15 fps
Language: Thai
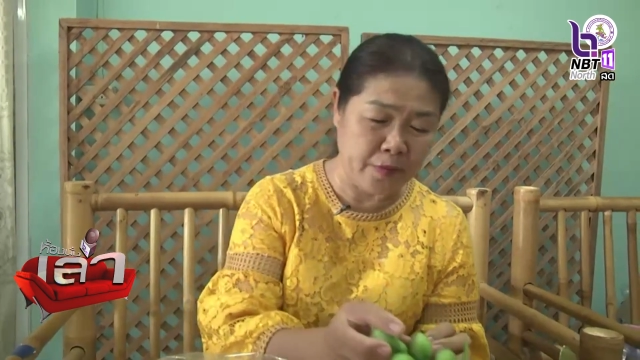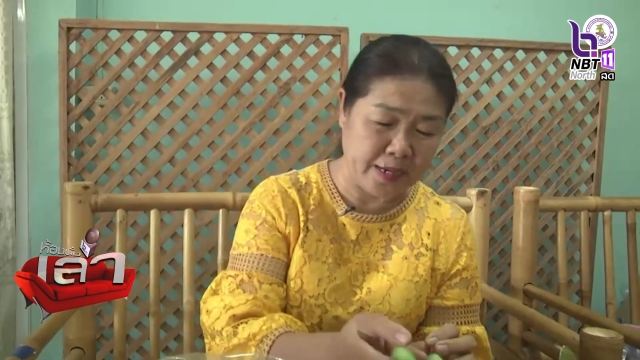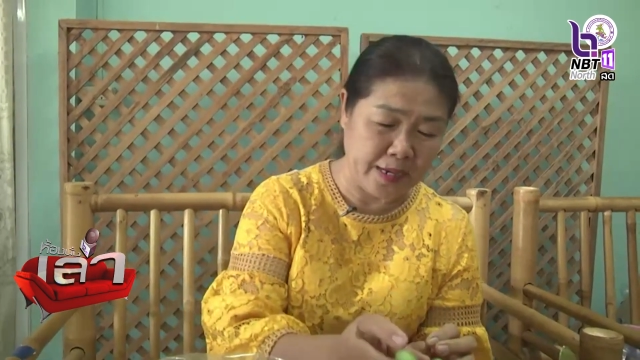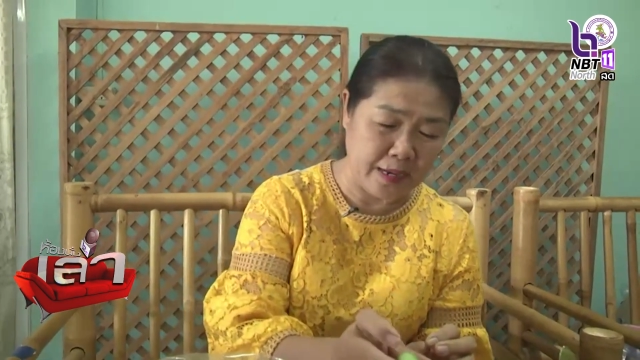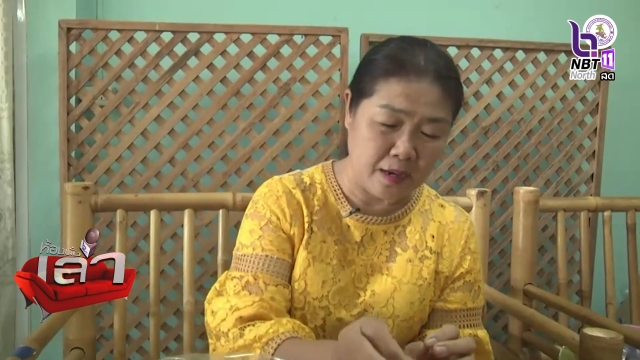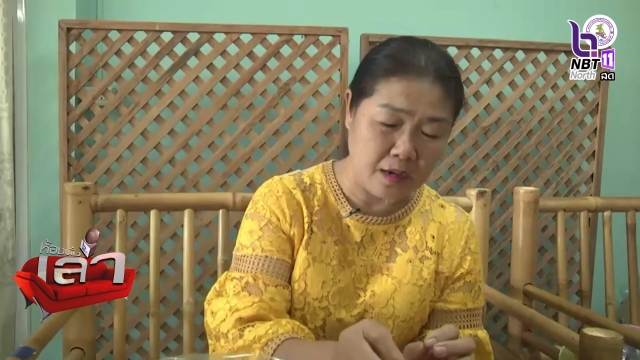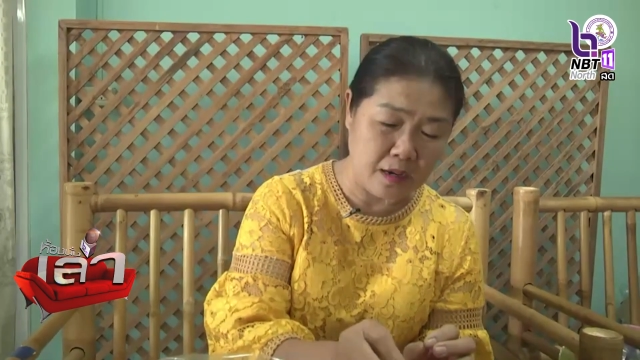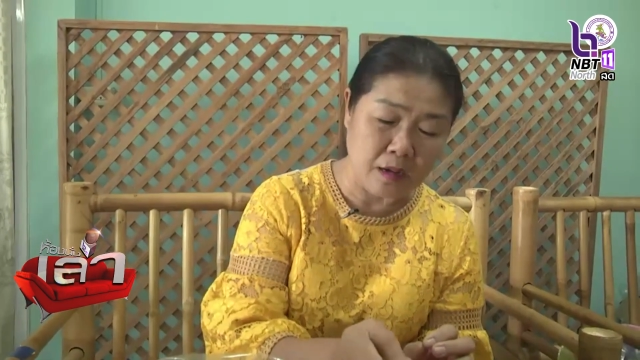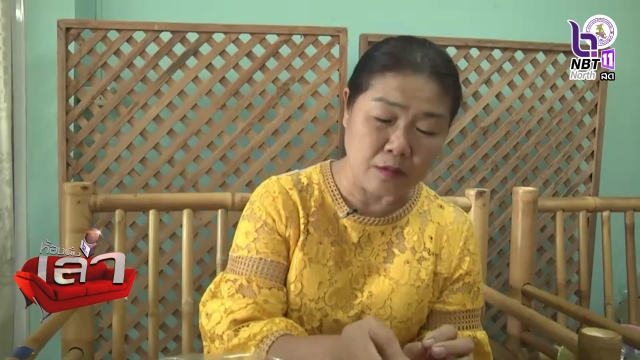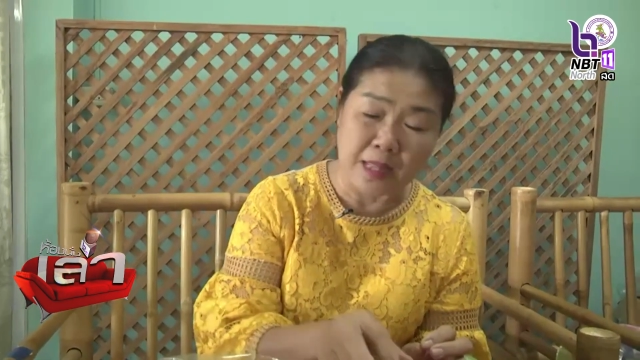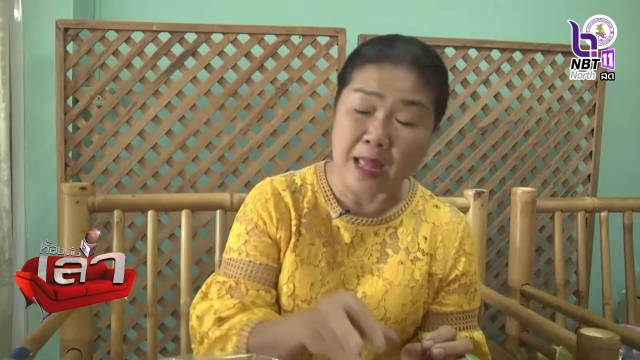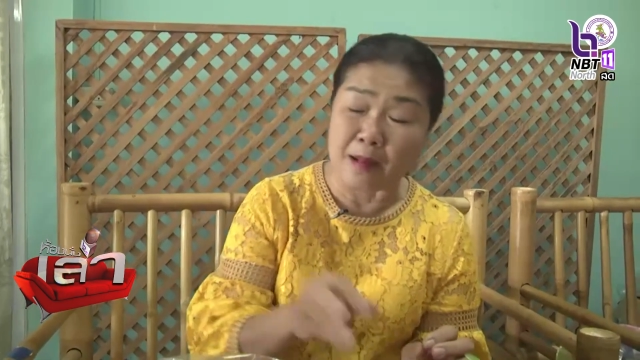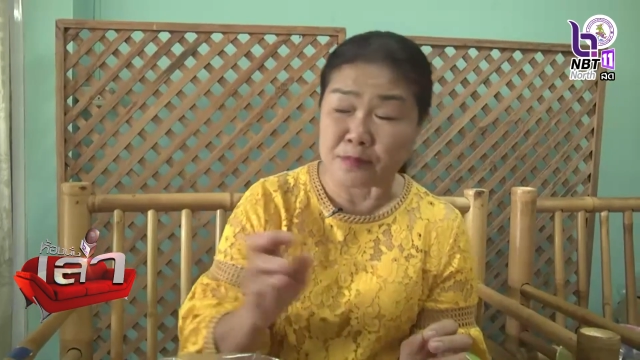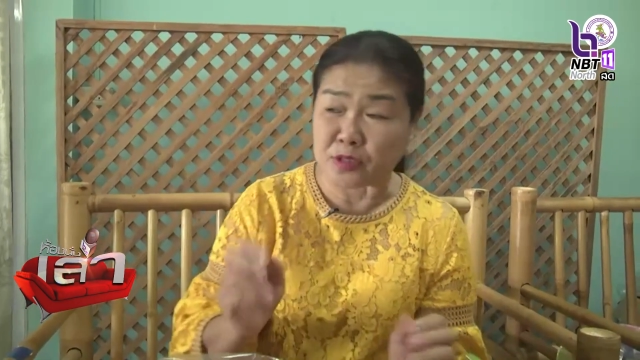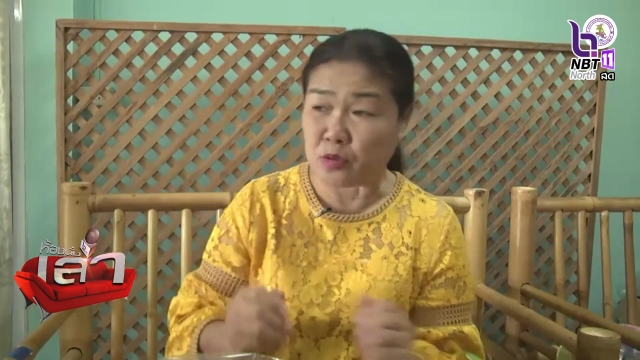วิดเนียเรา
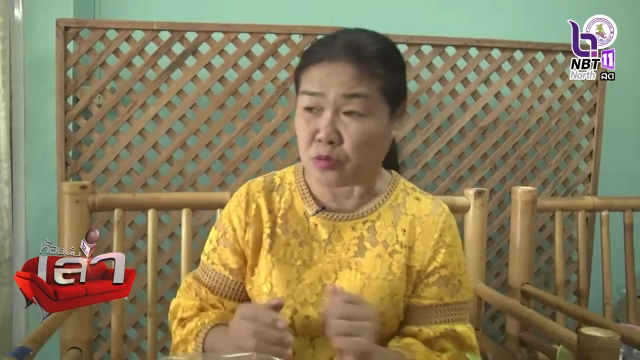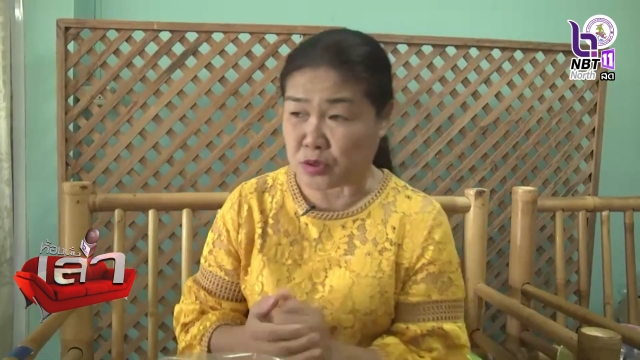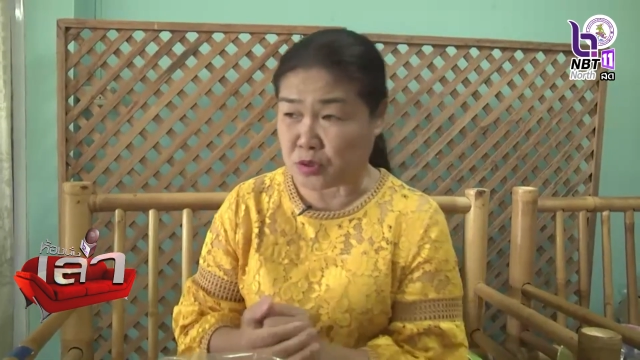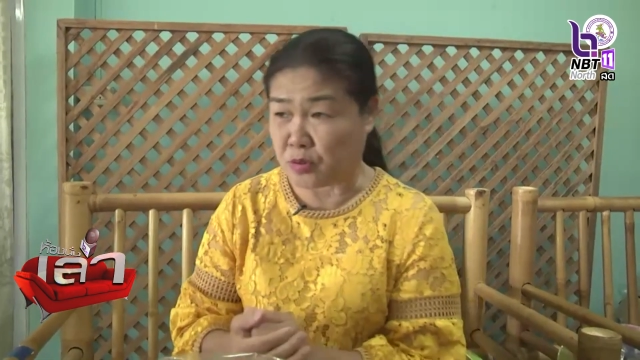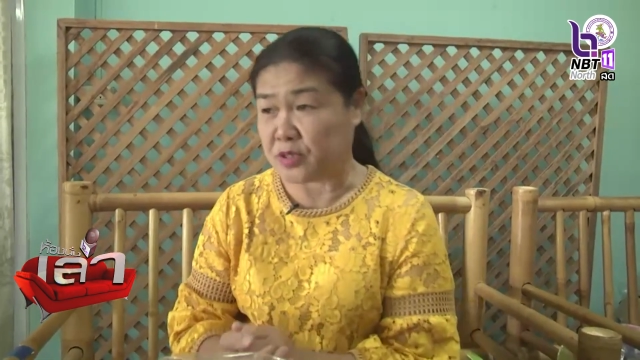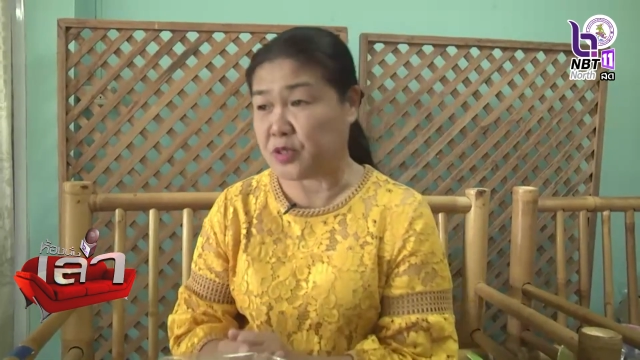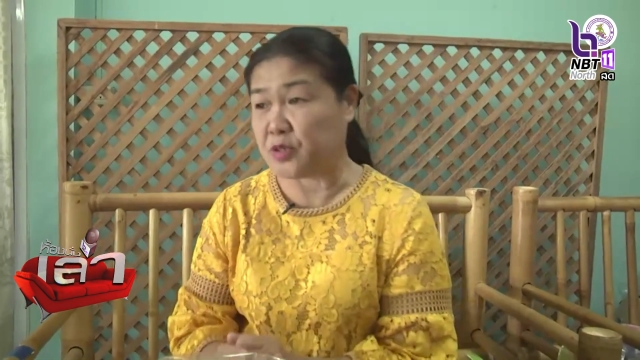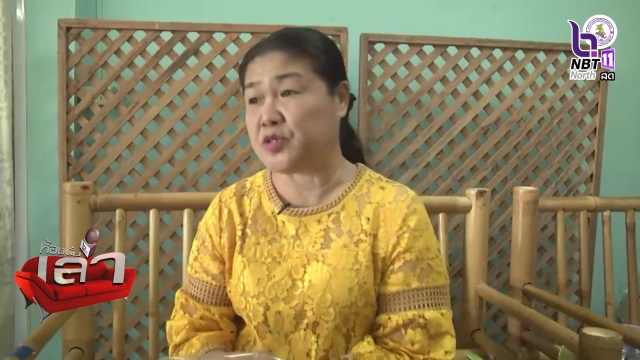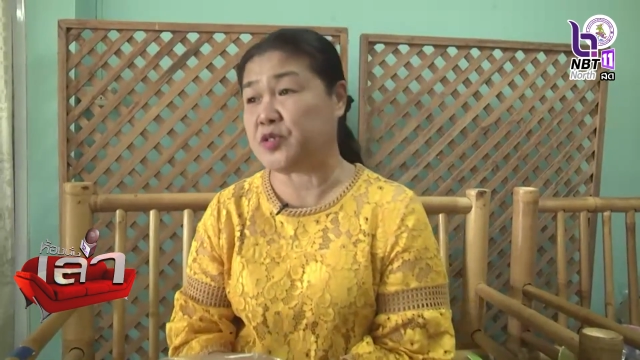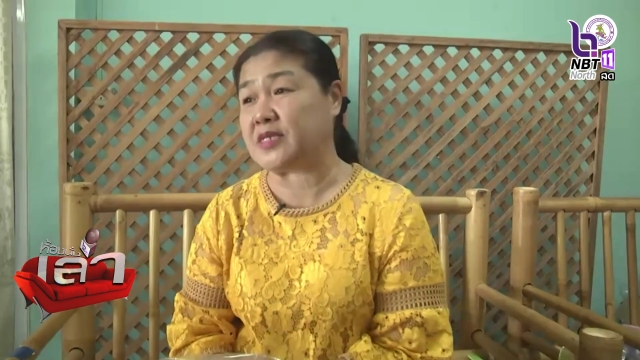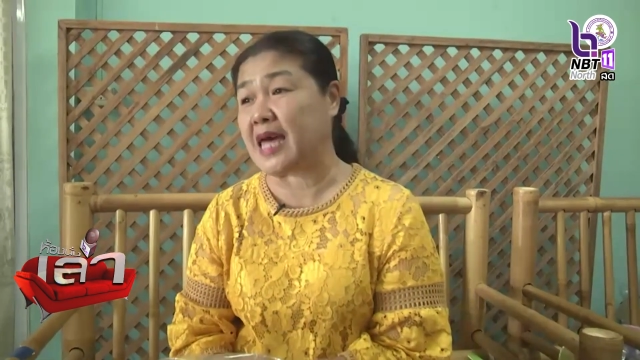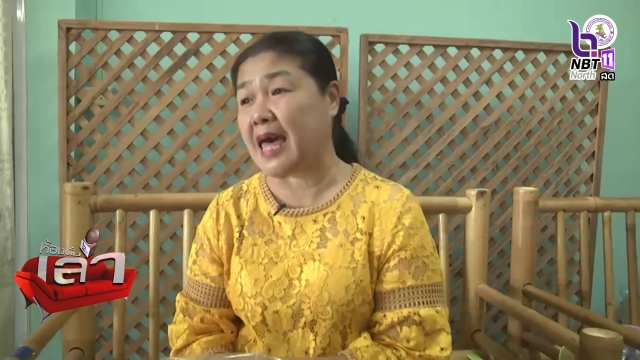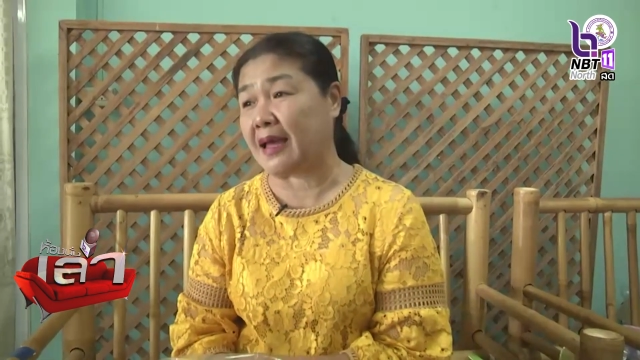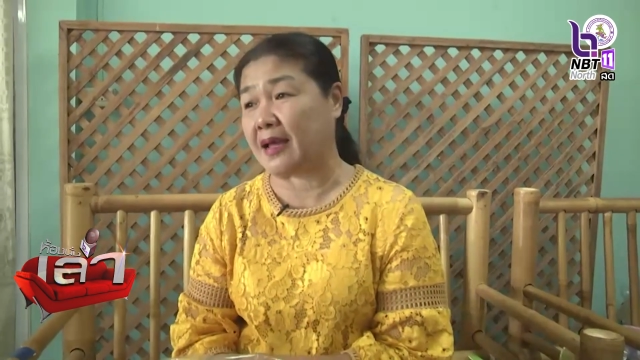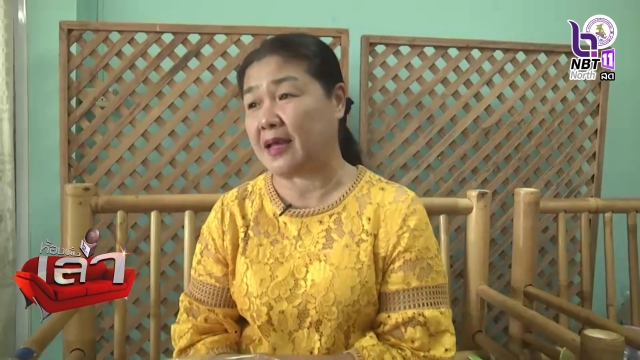ทำส่งสวนจนจุ
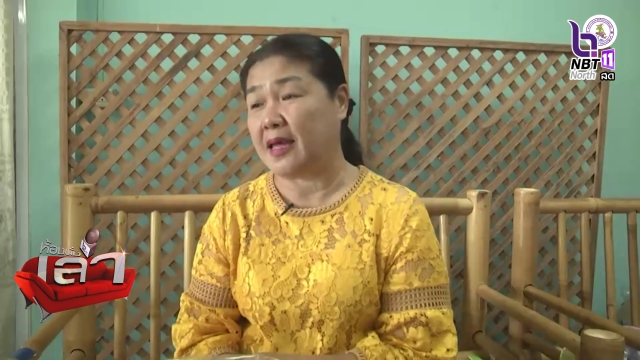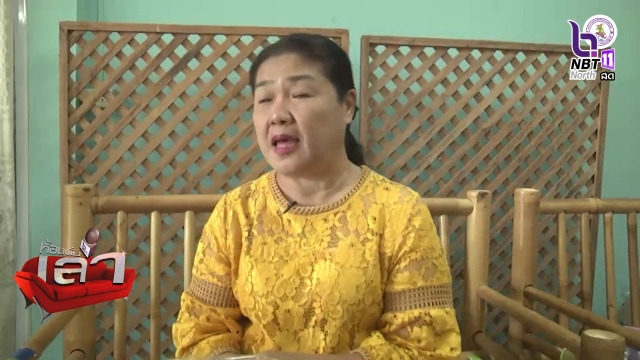จัก